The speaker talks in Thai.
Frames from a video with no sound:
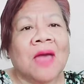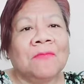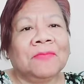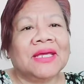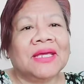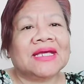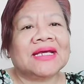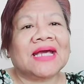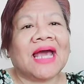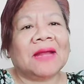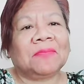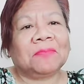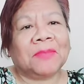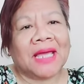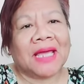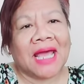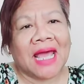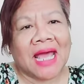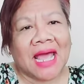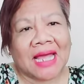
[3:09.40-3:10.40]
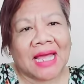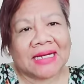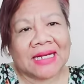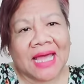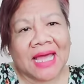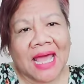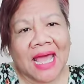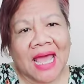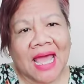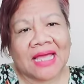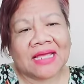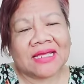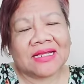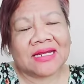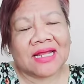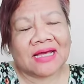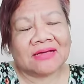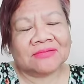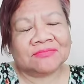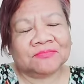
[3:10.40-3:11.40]
พิกัดไปหาได้
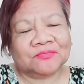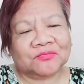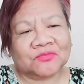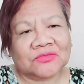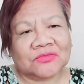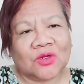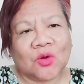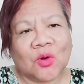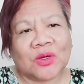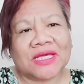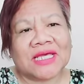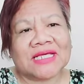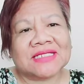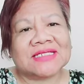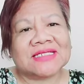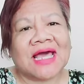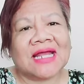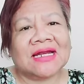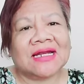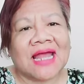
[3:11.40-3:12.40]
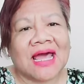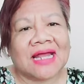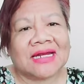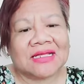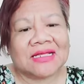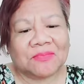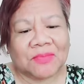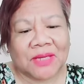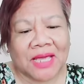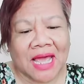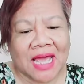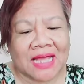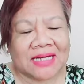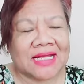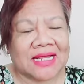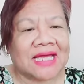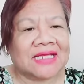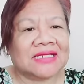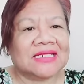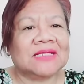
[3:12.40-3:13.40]
นะ โลเคชันร้านนี้ไปหา
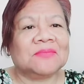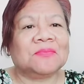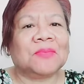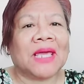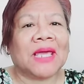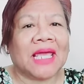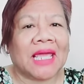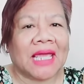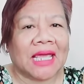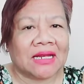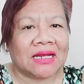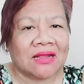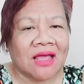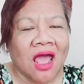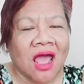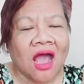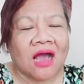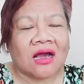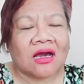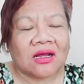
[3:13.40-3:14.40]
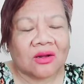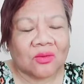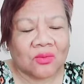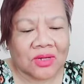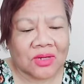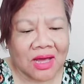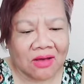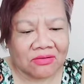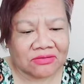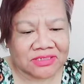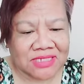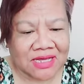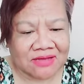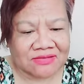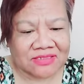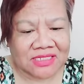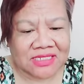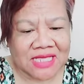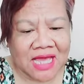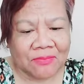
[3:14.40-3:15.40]
ได้ที่เพจ กรุงเก่าชาว
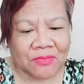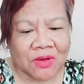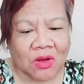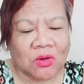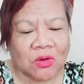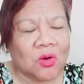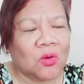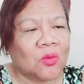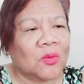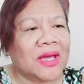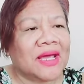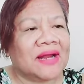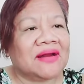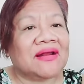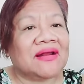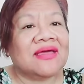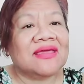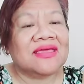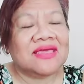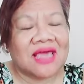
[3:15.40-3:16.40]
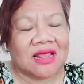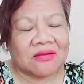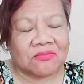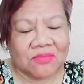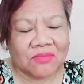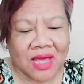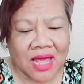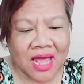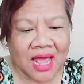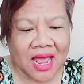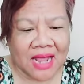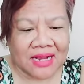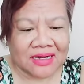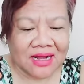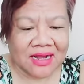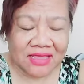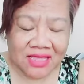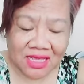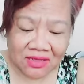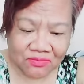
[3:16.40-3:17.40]
สยามเขาลงไว้ละเอียดมาก
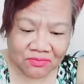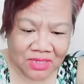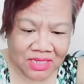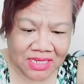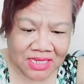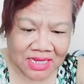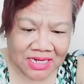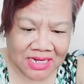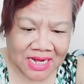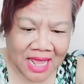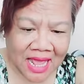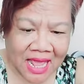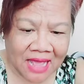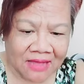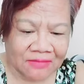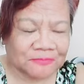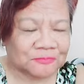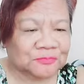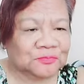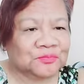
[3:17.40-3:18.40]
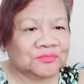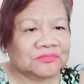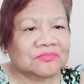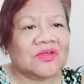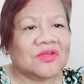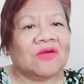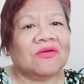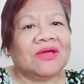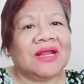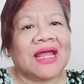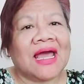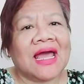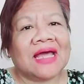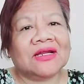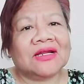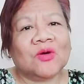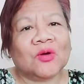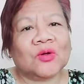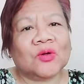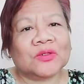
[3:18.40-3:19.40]
แล้วยังมีอีกนะเวลา
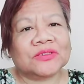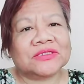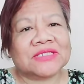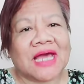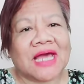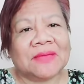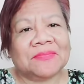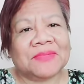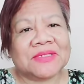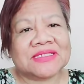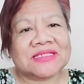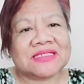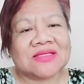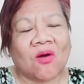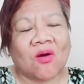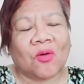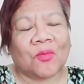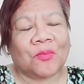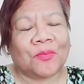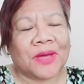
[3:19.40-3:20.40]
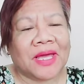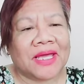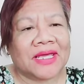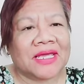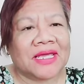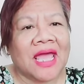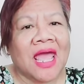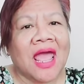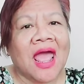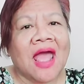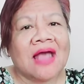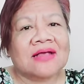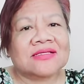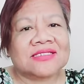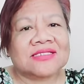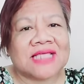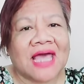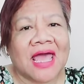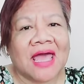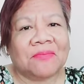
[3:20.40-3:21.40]
โดนคนไทยไปส่องไป
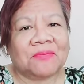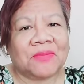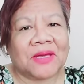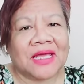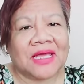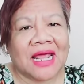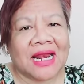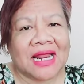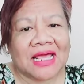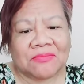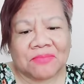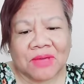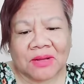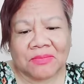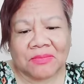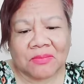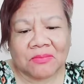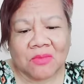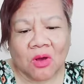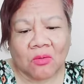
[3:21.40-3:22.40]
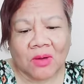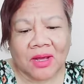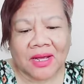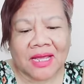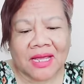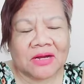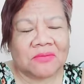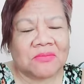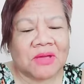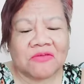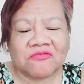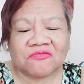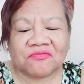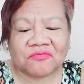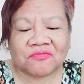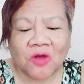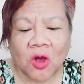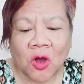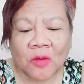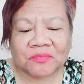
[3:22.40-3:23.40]
แซะไปอะไรมันมันบอกว่าไงรู้ไหม
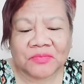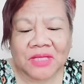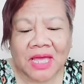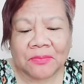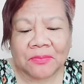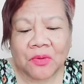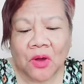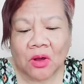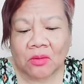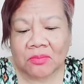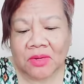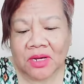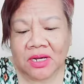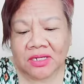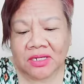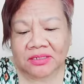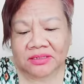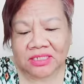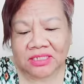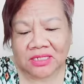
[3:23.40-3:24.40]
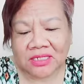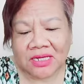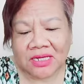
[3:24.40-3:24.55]
ขอบใจพวกมึงที่